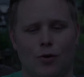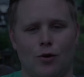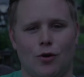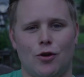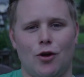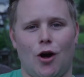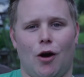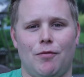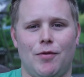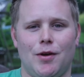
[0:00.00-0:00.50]

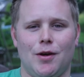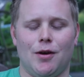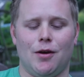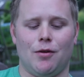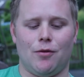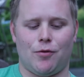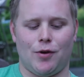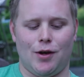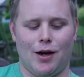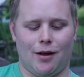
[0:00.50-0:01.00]
Ja,
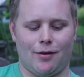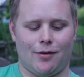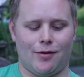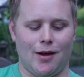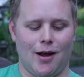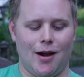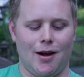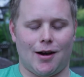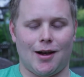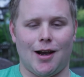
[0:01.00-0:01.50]
wir
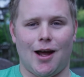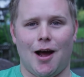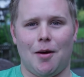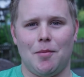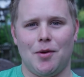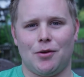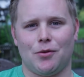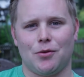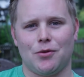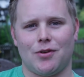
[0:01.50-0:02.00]
finanziell klar
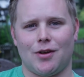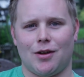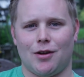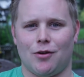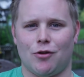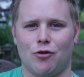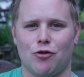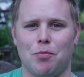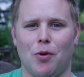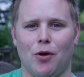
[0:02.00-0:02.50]
mit
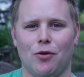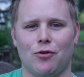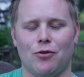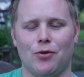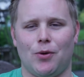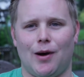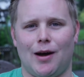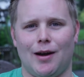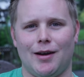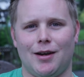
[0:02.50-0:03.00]
unseren
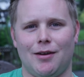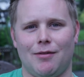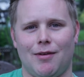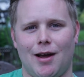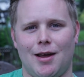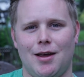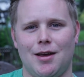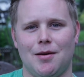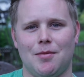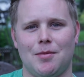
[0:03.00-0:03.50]
Sponsoren, die wir
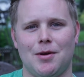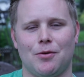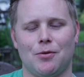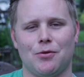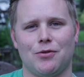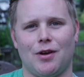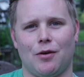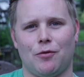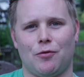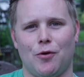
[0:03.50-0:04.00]
hier mit
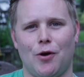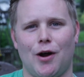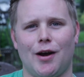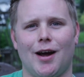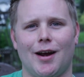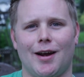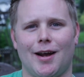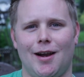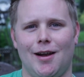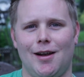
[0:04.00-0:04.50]
unseren
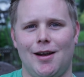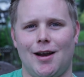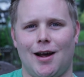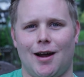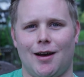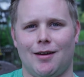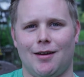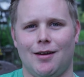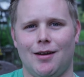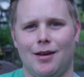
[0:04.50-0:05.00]

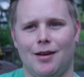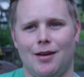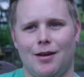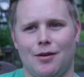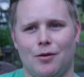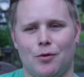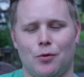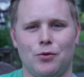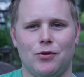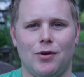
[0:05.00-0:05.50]
Fördergeldern,
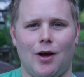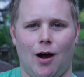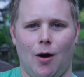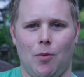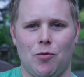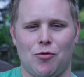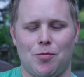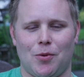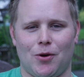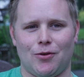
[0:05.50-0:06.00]
unser
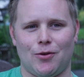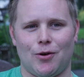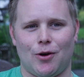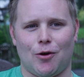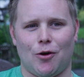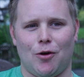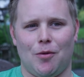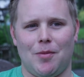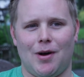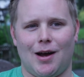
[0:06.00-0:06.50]
Hauptsponsor
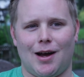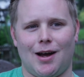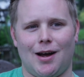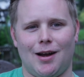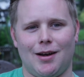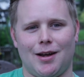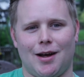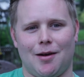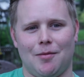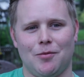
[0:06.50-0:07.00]

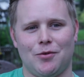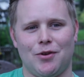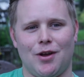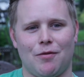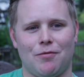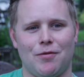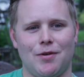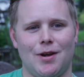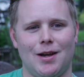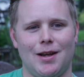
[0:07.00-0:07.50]
Krombacher, die haben sehr
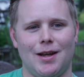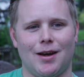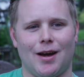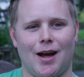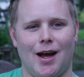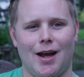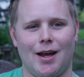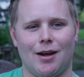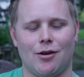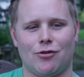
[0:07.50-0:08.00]
viel hier
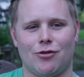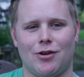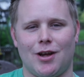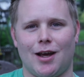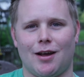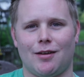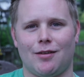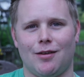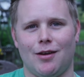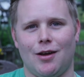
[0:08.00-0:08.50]

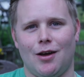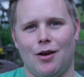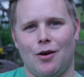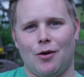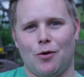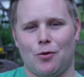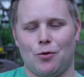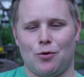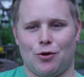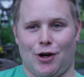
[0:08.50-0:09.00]
reingesteckt.
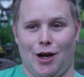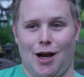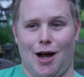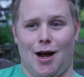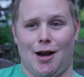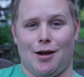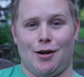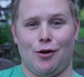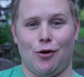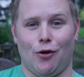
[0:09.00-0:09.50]
Und
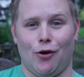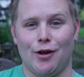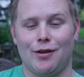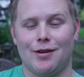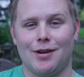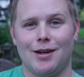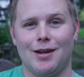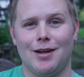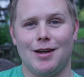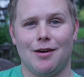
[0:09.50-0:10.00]
klar, die
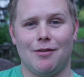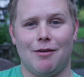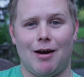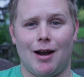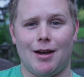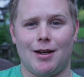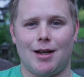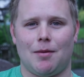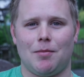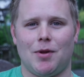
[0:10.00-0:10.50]
Leute, die hier
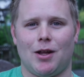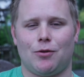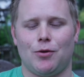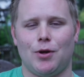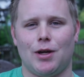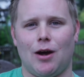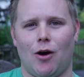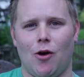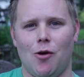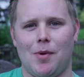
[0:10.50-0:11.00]
waren, die haben
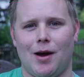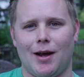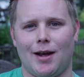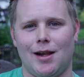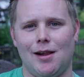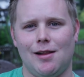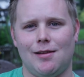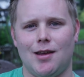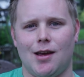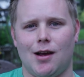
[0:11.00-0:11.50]
natürlich auch immer
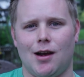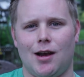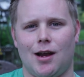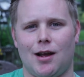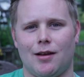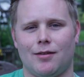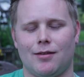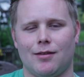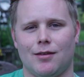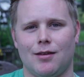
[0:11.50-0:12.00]
Geld hier
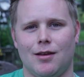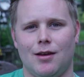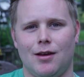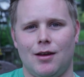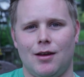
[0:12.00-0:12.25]
gelassen.